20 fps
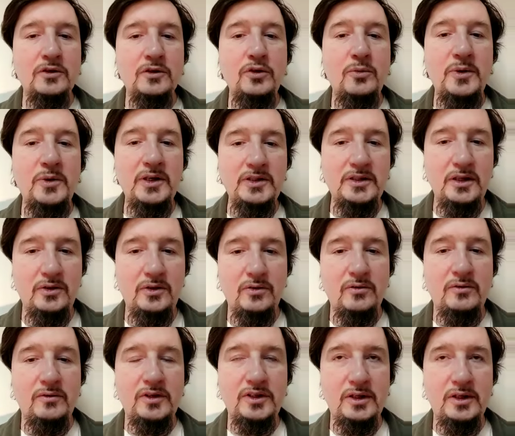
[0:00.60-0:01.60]
Добрый день,
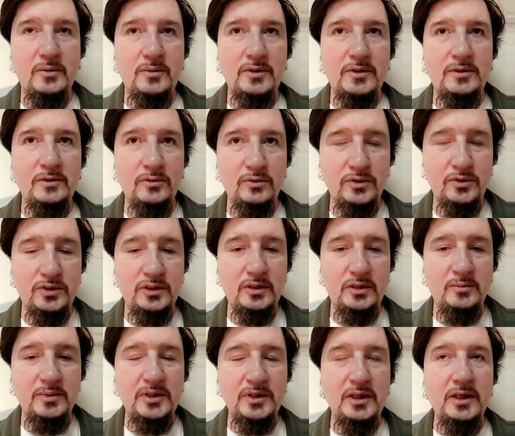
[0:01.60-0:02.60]
уважаемые
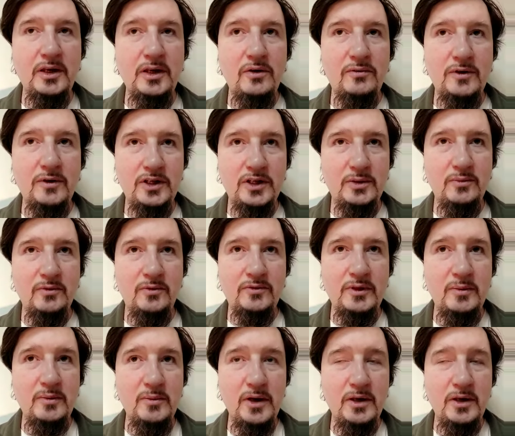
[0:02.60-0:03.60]
слушатели! Предлагаю вашему
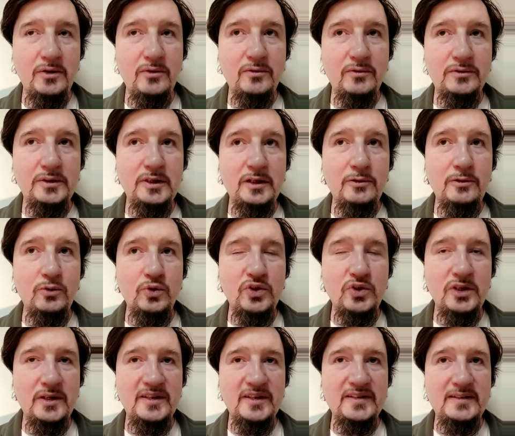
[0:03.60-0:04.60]
вниманию
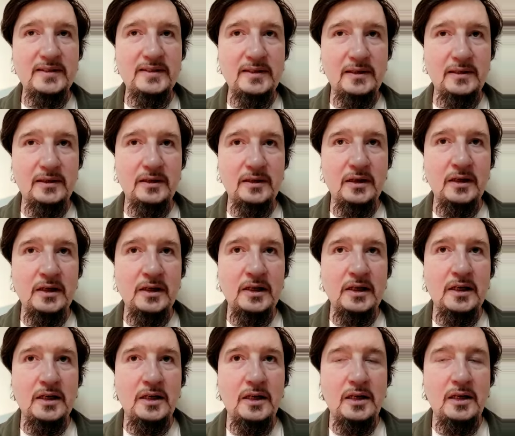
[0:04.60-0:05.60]
вторую часть цикла
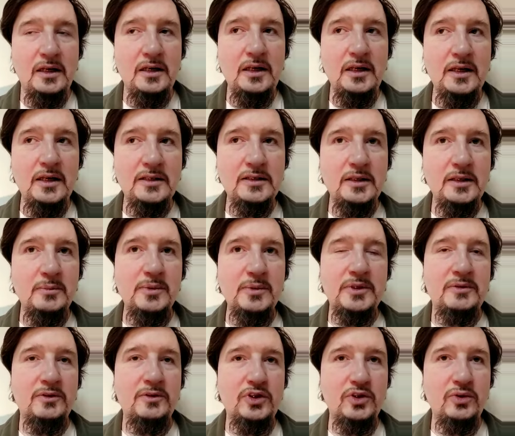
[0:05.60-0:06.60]
лекций,
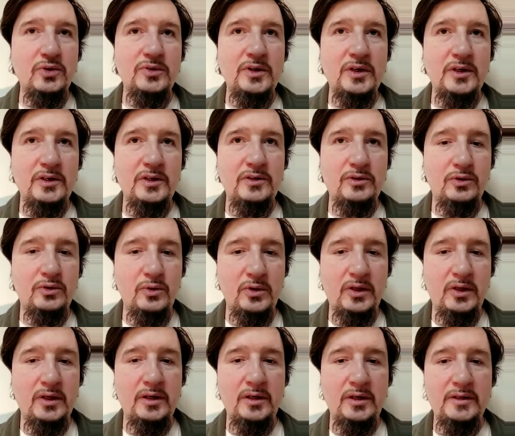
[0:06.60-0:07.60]
посвященных
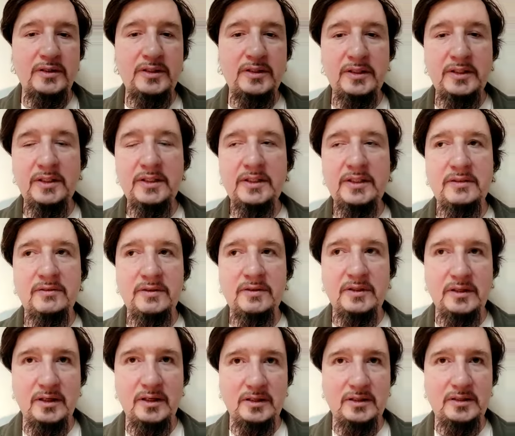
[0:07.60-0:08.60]
истории России
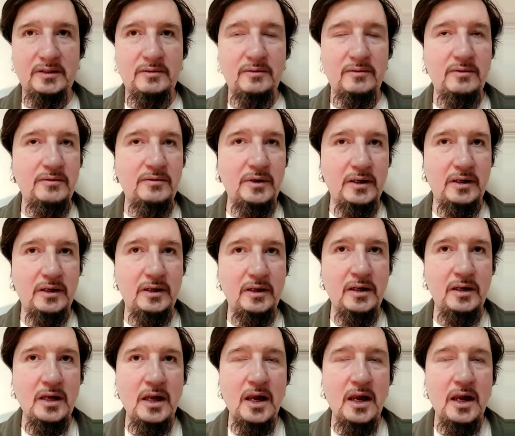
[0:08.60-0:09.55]
XIX века.